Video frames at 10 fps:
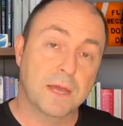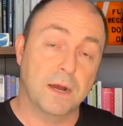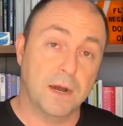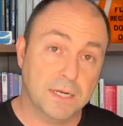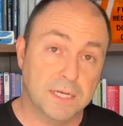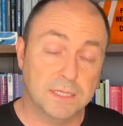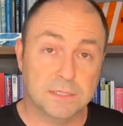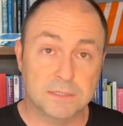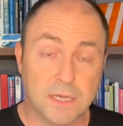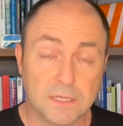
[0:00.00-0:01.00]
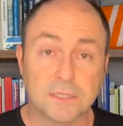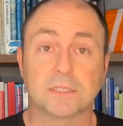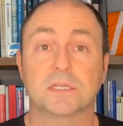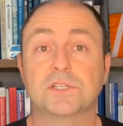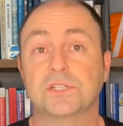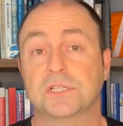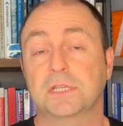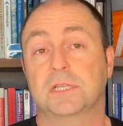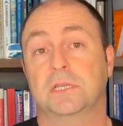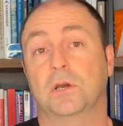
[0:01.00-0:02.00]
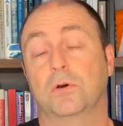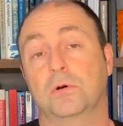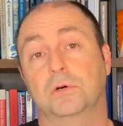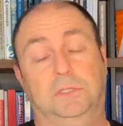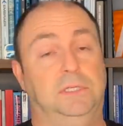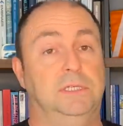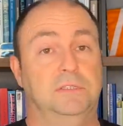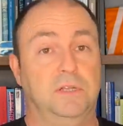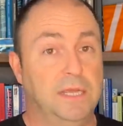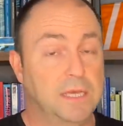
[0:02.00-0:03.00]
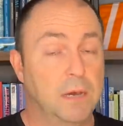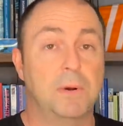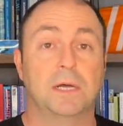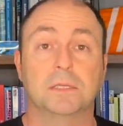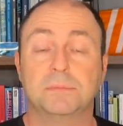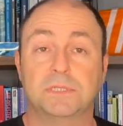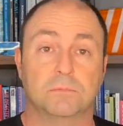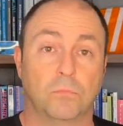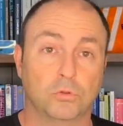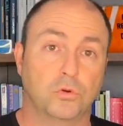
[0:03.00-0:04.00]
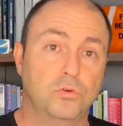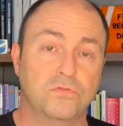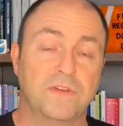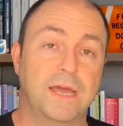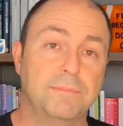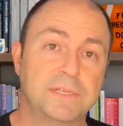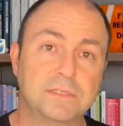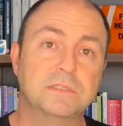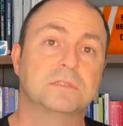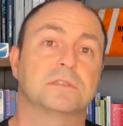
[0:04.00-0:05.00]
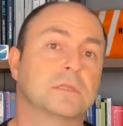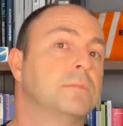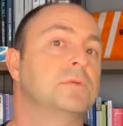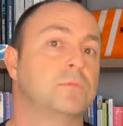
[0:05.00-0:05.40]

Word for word: Arkalarında arkadaki kişinin ya o e, trayka bağlı bir motor veya birinin sırtında bir